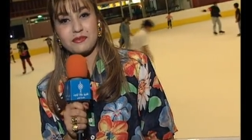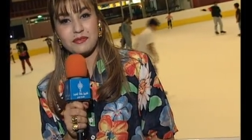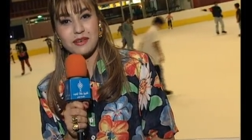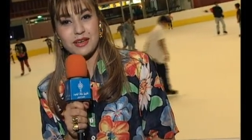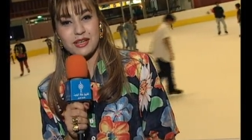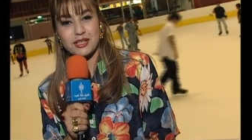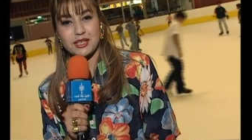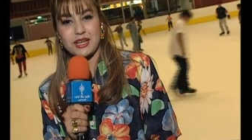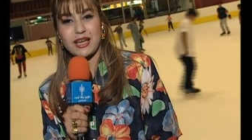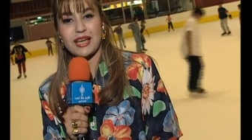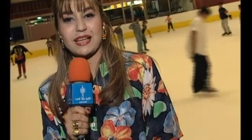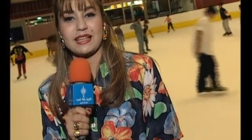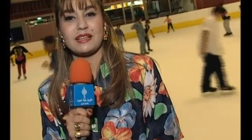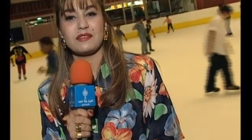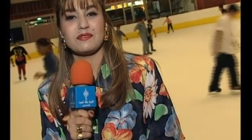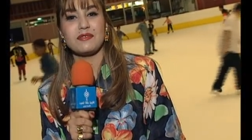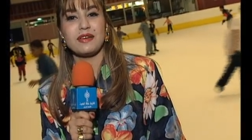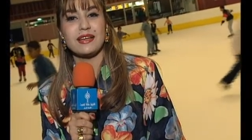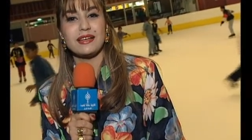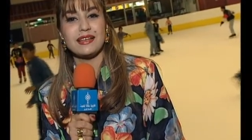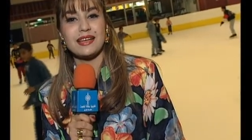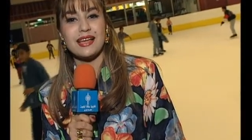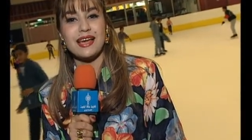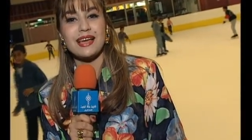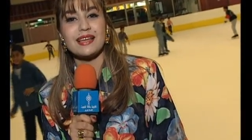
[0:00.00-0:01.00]
فاجأت
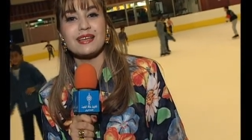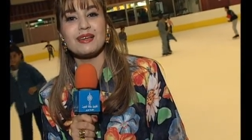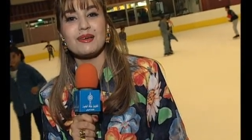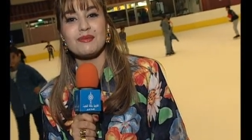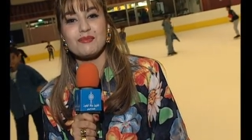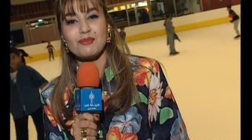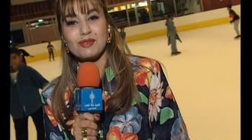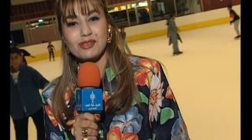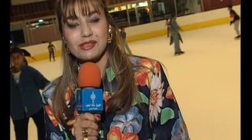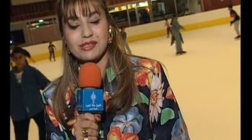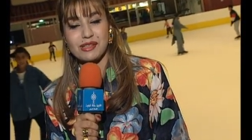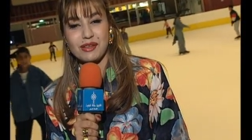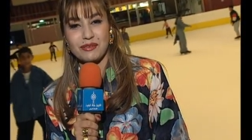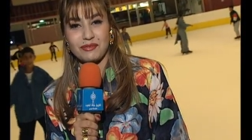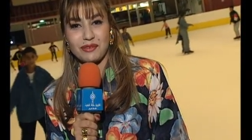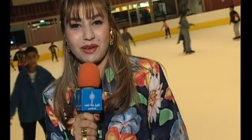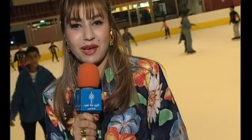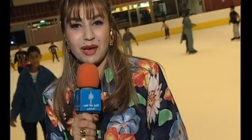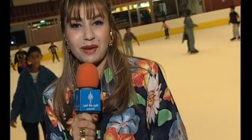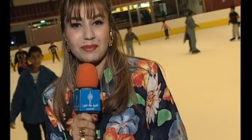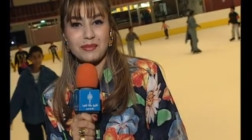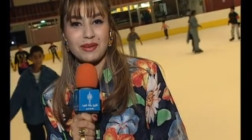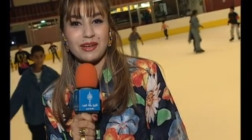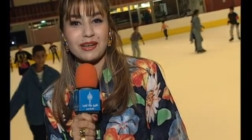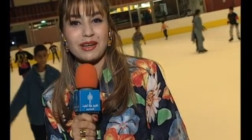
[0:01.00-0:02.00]
الفنان مصطفى
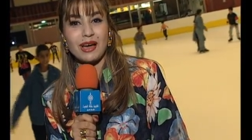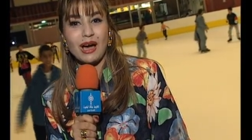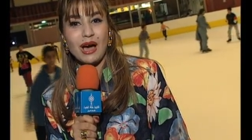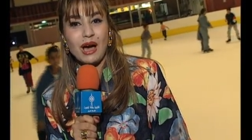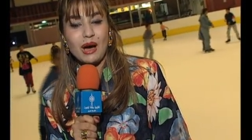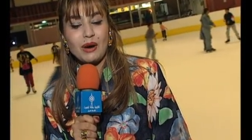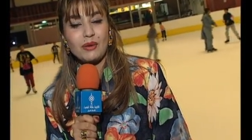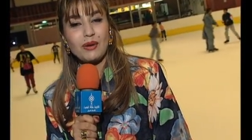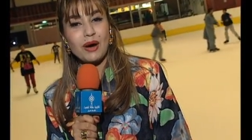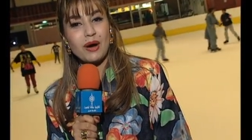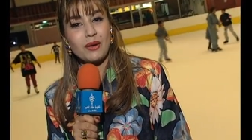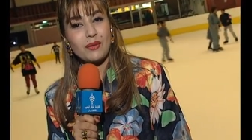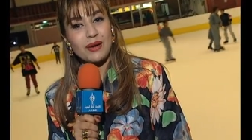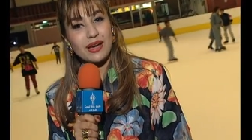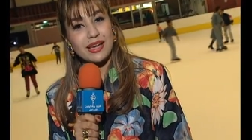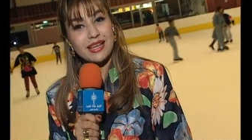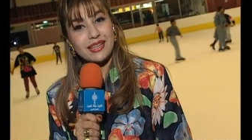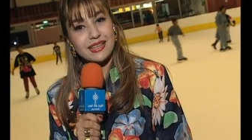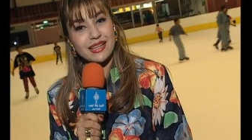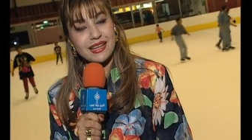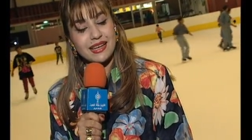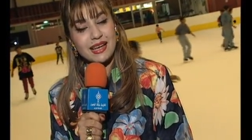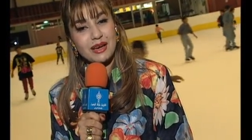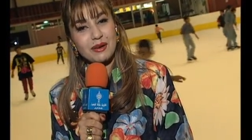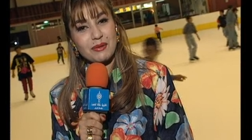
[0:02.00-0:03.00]
أمر وهو
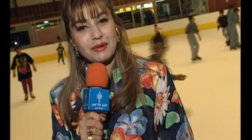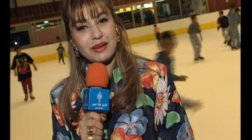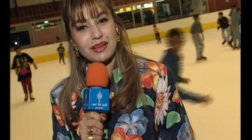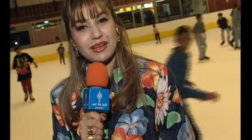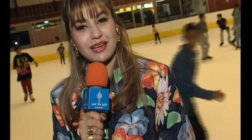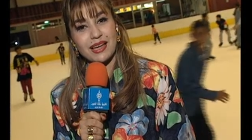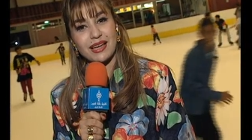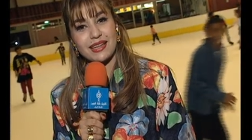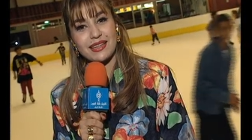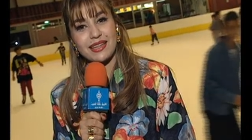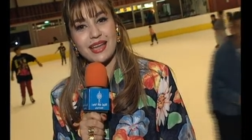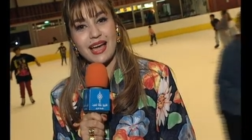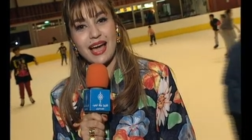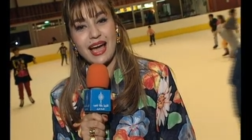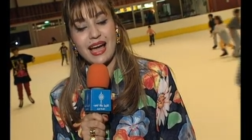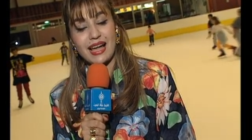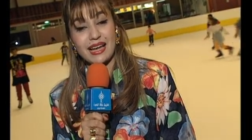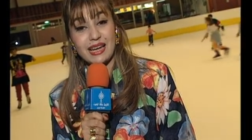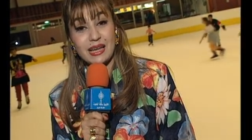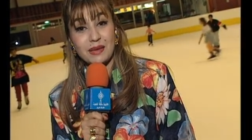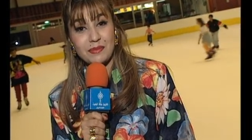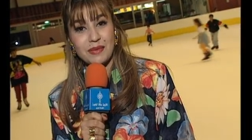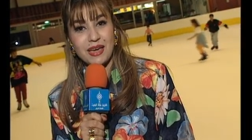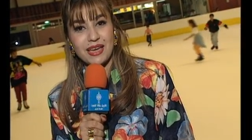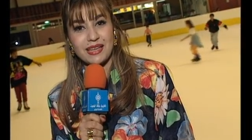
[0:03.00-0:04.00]
يتناول الغداء
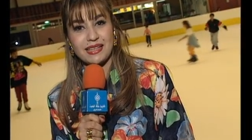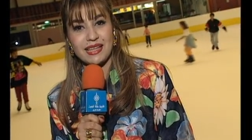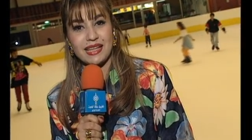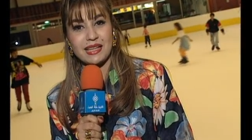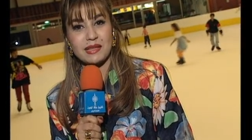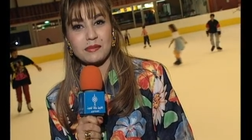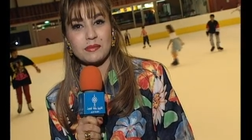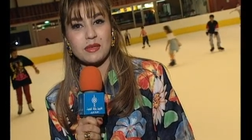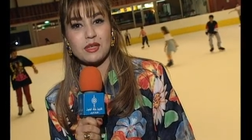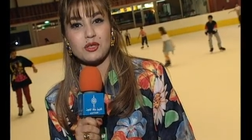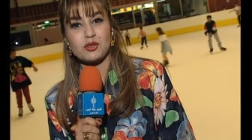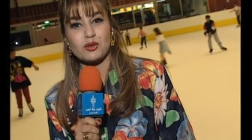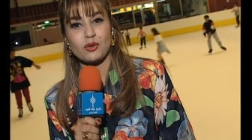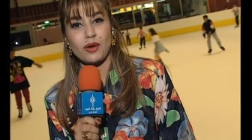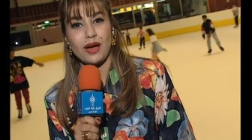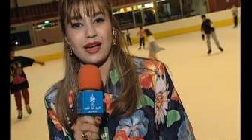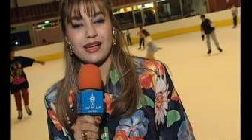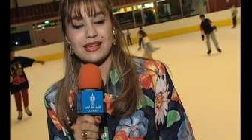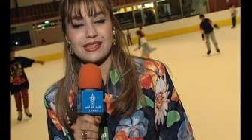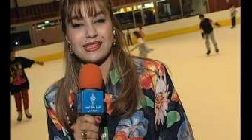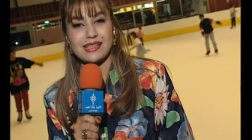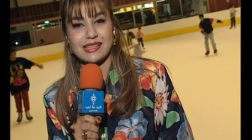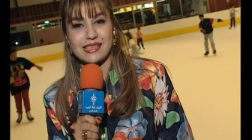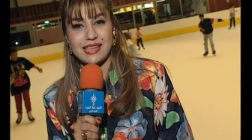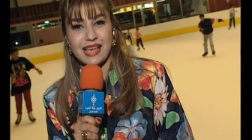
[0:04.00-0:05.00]
على مائدة
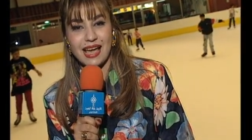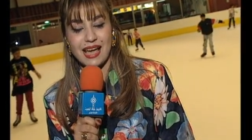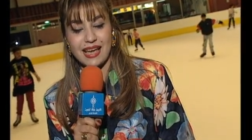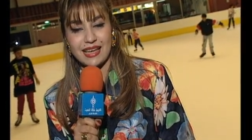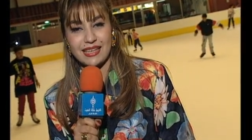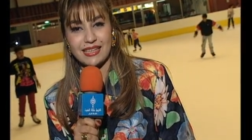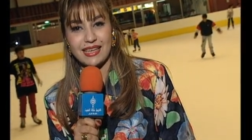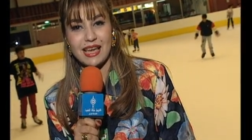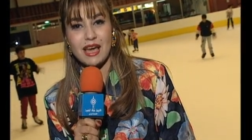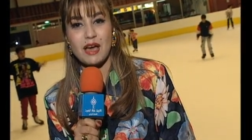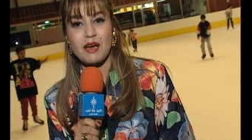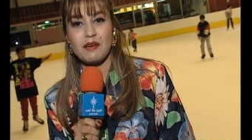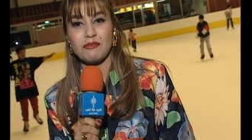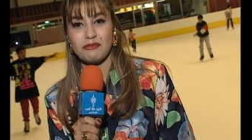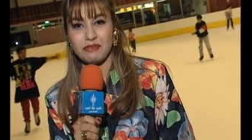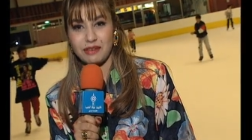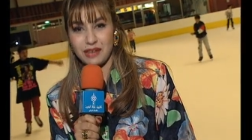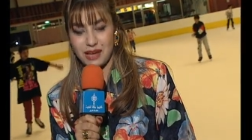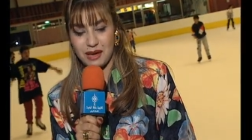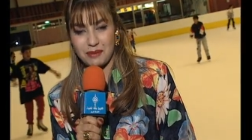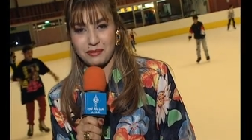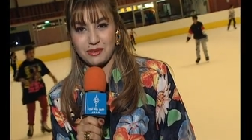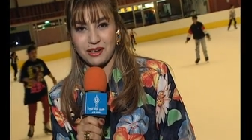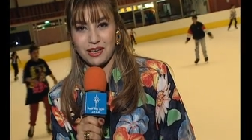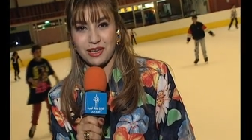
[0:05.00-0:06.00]
المشروعات السياحية في
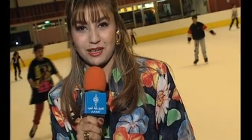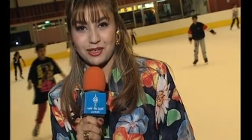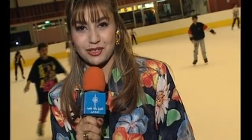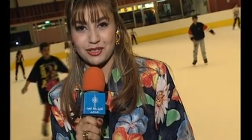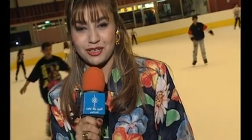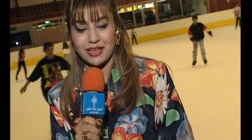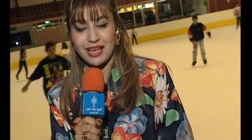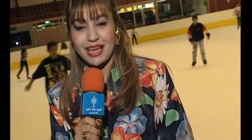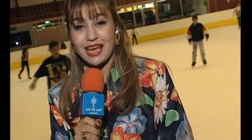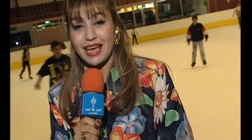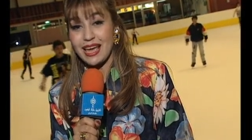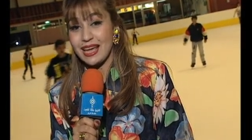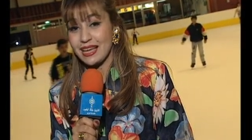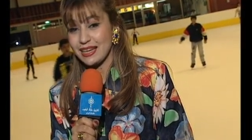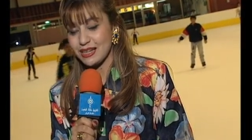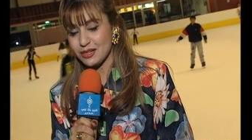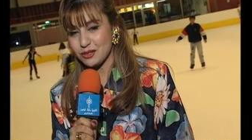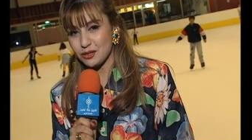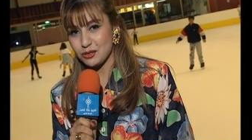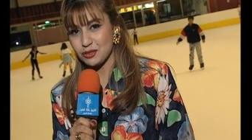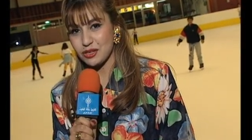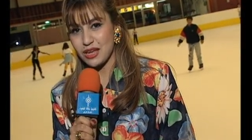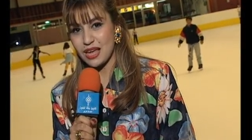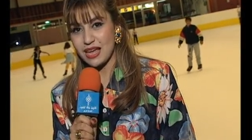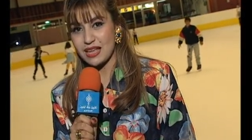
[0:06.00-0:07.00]
الأبراج
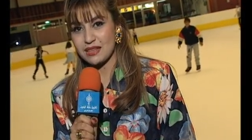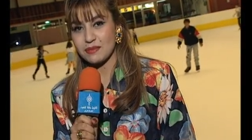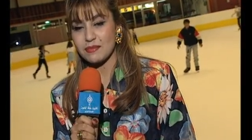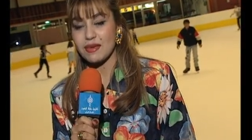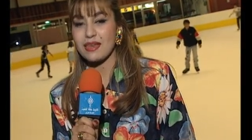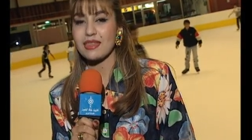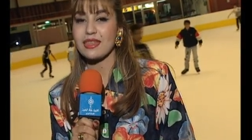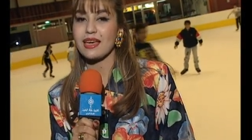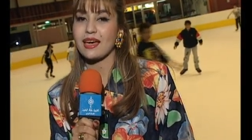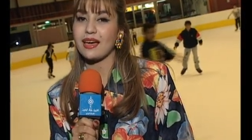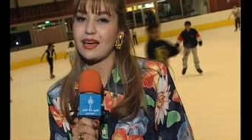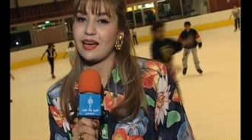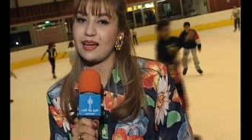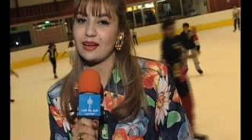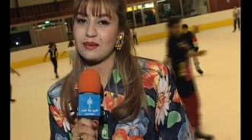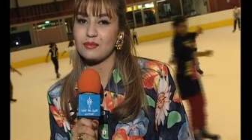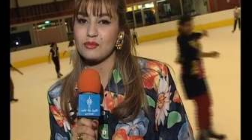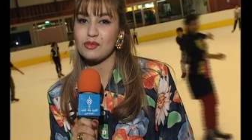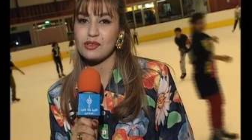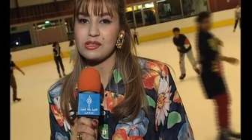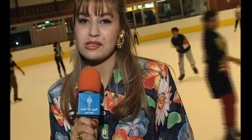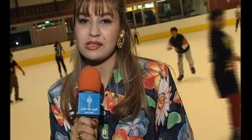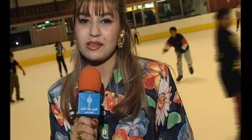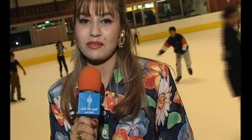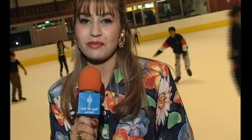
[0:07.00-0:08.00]
لنشاهد ماذا قال
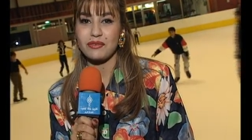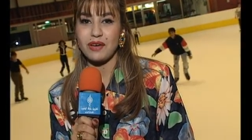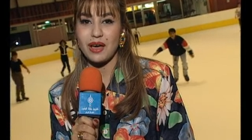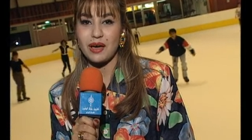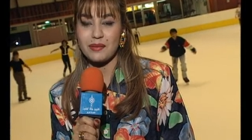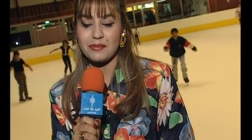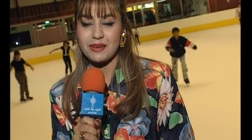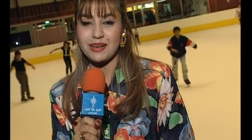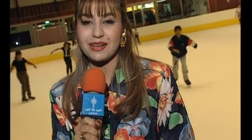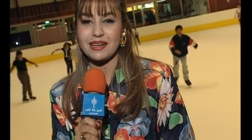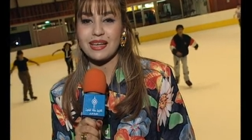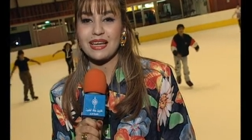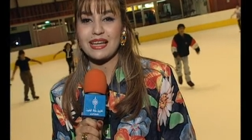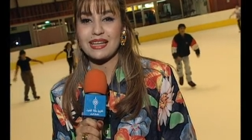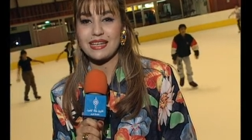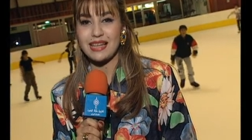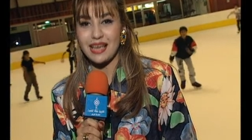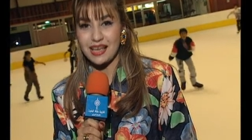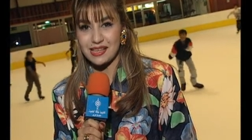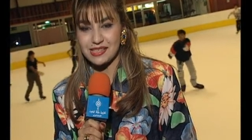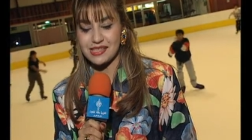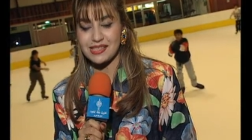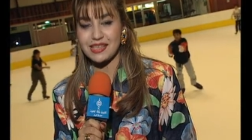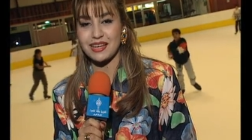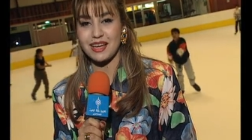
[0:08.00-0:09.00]
مصطفى أمر
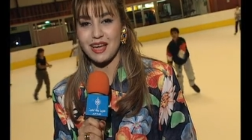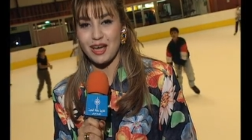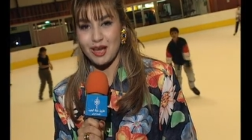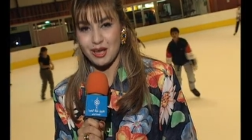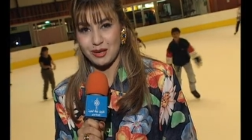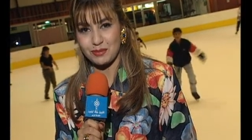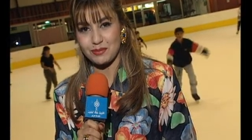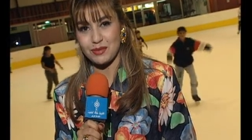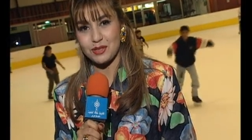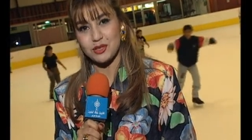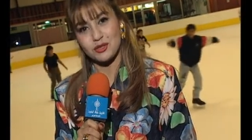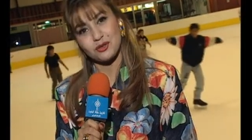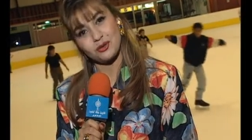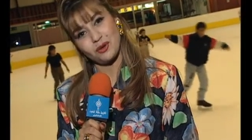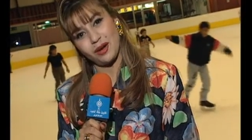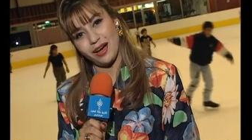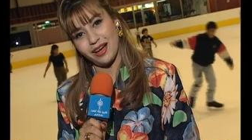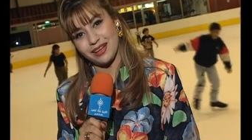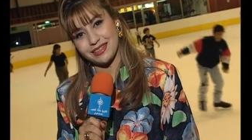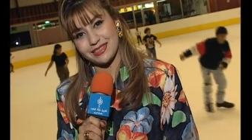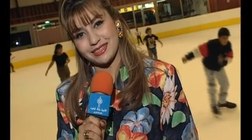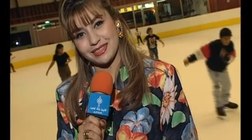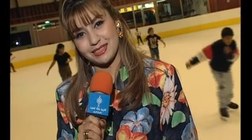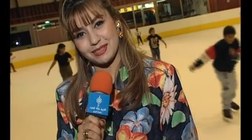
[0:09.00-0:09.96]
لأصدقاء المشروعات